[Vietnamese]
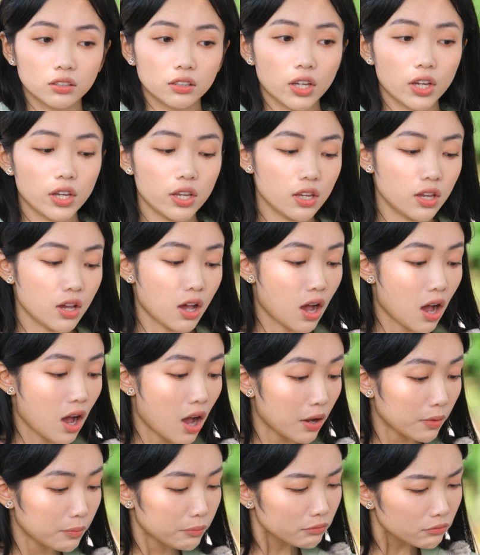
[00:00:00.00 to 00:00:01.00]
Thì
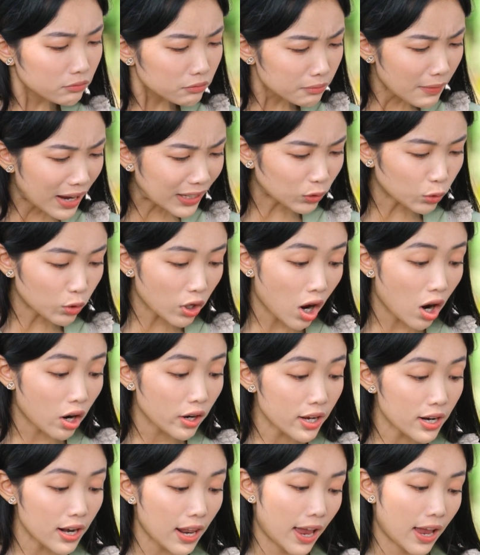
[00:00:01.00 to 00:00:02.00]
uh, ba tôi
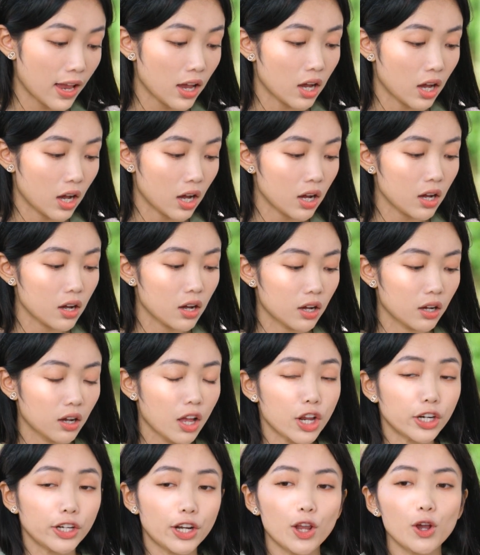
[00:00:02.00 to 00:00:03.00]
nói là hả,
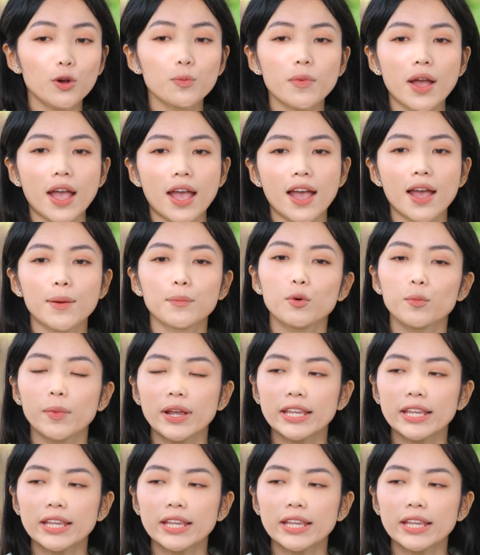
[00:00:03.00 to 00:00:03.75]
nếu mà mua